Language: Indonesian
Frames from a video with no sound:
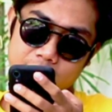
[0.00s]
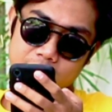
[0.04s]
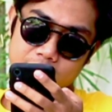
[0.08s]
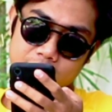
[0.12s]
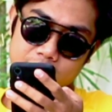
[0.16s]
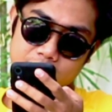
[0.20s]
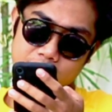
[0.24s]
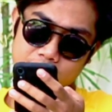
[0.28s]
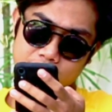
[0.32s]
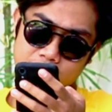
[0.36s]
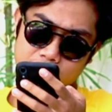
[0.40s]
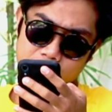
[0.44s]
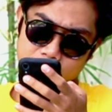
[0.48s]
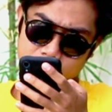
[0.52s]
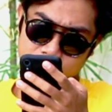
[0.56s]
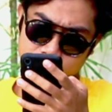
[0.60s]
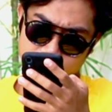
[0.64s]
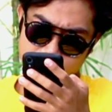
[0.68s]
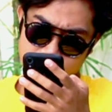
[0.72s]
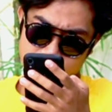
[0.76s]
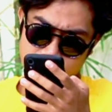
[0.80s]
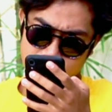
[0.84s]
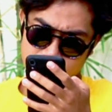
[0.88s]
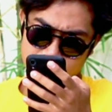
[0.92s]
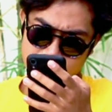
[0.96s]
Ini
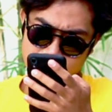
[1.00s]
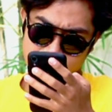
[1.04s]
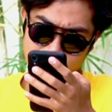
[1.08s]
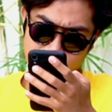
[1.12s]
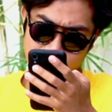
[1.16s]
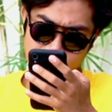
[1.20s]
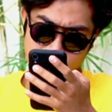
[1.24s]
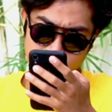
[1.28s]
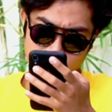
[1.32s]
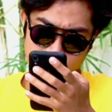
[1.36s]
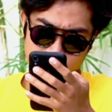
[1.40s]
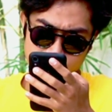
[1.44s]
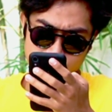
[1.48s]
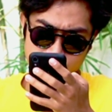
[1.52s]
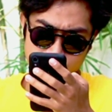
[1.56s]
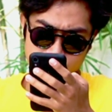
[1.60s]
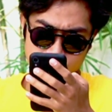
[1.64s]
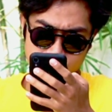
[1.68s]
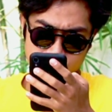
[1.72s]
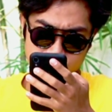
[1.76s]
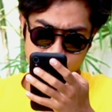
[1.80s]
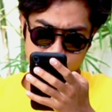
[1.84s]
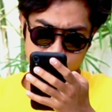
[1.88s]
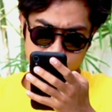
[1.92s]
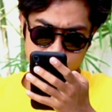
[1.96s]
wah ini aku baru nemu
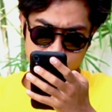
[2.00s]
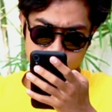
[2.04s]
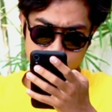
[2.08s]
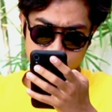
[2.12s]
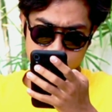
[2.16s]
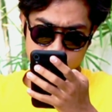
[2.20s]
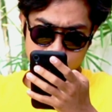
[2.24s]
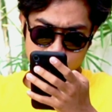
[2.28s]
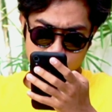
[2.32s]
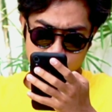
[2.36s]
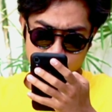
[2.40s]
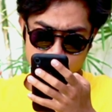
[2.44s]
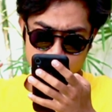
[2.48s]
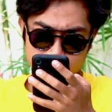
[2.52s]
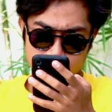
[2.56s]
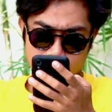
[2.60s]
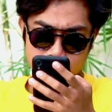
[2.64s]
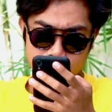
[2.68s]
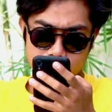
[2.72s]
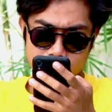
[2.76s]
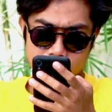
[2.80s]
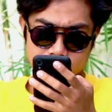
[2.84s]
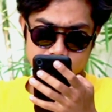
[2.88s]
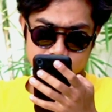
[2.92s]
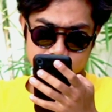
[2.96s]
nih Home
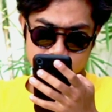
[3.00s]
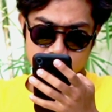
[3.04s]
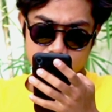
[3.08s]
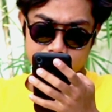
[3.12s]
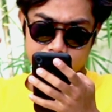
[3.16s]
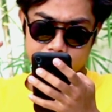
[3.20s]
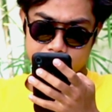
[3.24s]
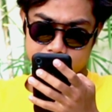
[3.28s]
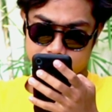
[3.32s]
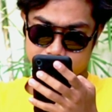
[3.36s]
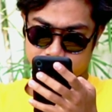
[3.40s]
BMX stem.